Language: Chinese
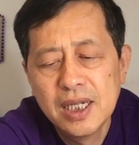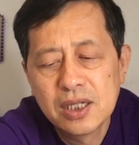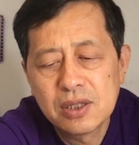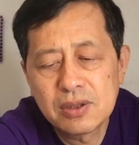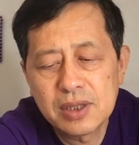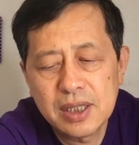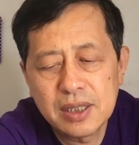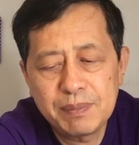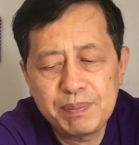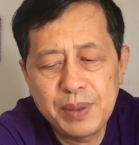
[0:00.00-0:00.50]

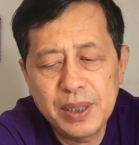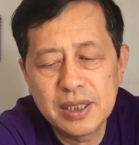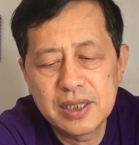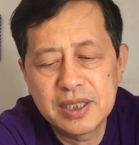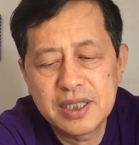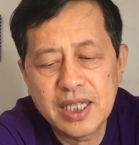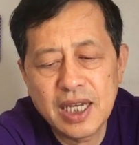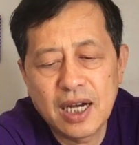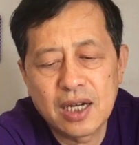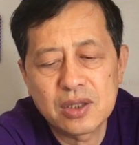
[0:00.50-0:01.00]
入侵并
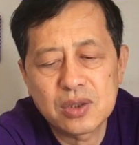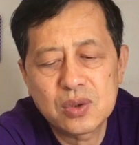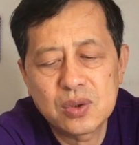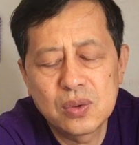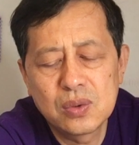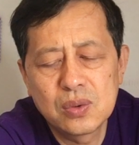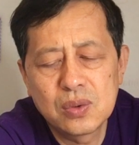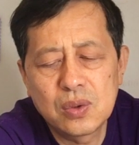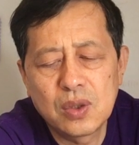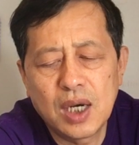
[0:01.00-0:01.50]
向
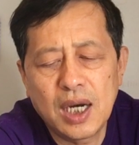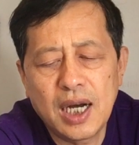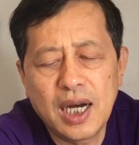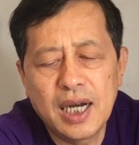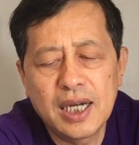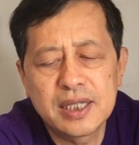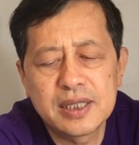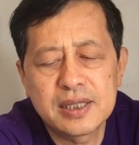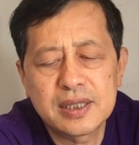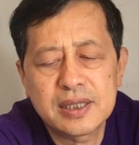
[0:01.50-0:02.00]
中国
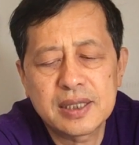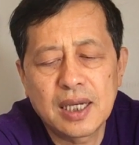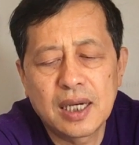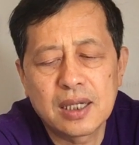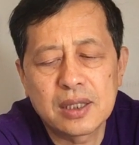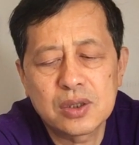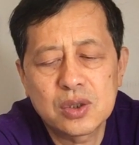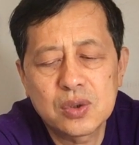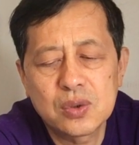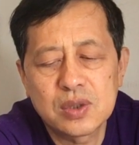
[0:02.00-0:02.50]
岸
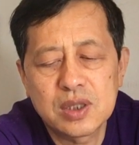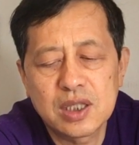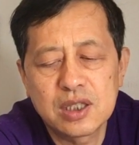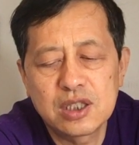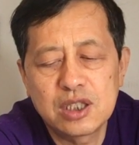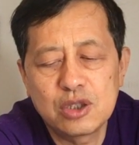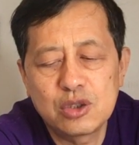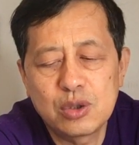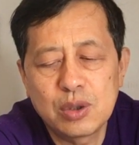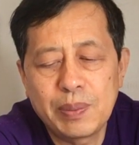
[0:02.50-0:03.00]
上纵
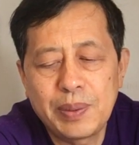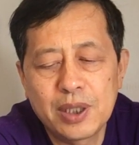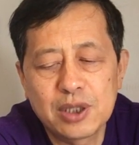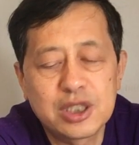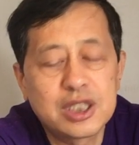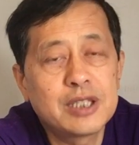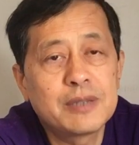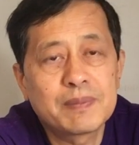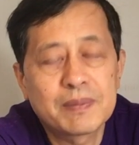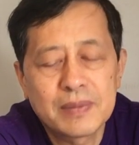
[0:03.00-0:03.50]
深地区炮
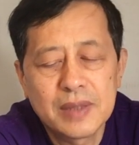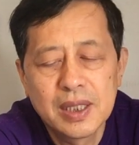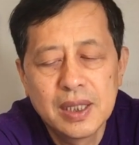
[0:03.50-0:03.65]
击，